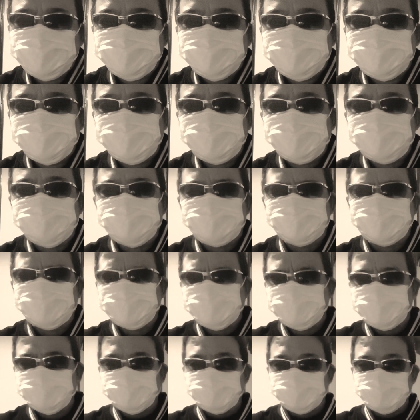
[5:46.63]
加してる方が、ま
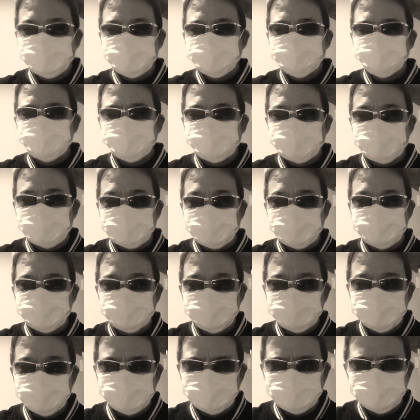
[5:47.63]
例えば悩みを抱
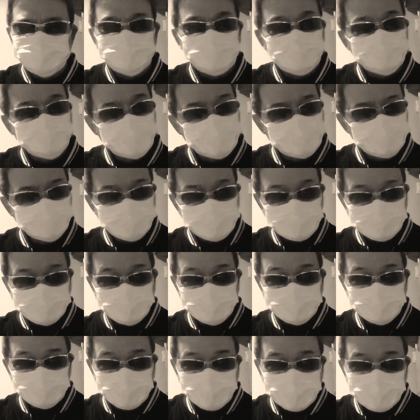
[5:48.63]
えていて俺もこの間まで
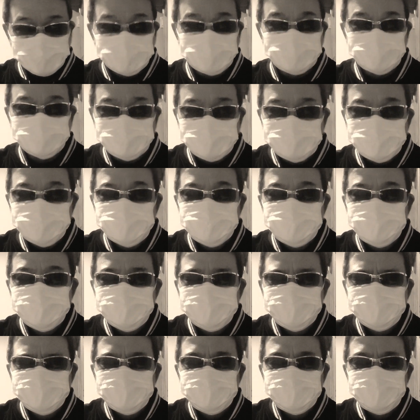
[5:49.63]
ちょっと悩んだけどね
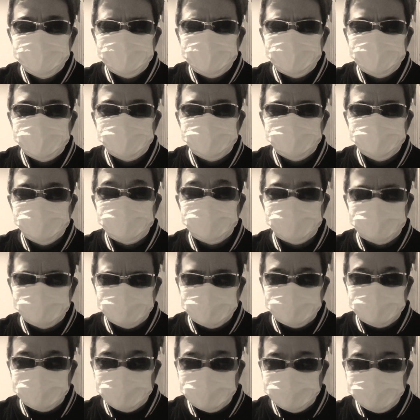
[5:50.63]
あの
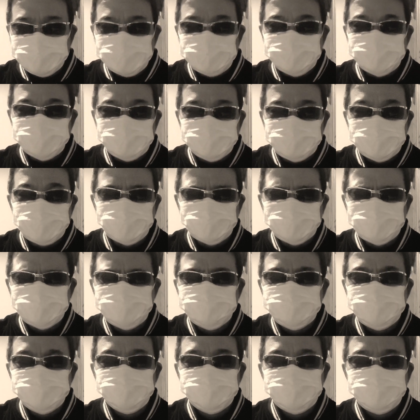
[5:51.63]
笑って帰ってくれたら
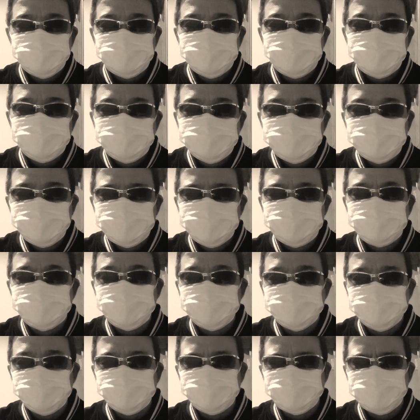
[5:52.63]
俺はもうそれだけで幸せ
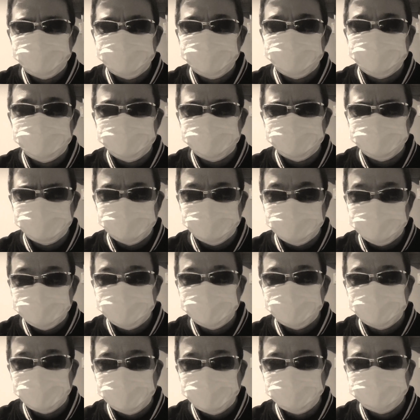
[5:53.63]
なんですよ配信者
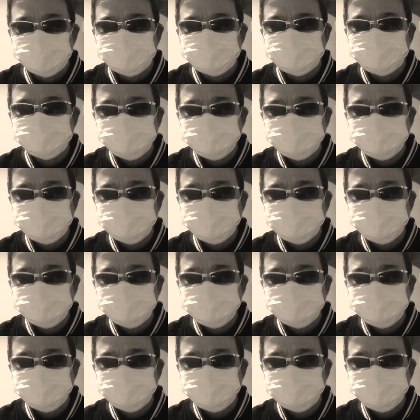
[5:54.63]
としたら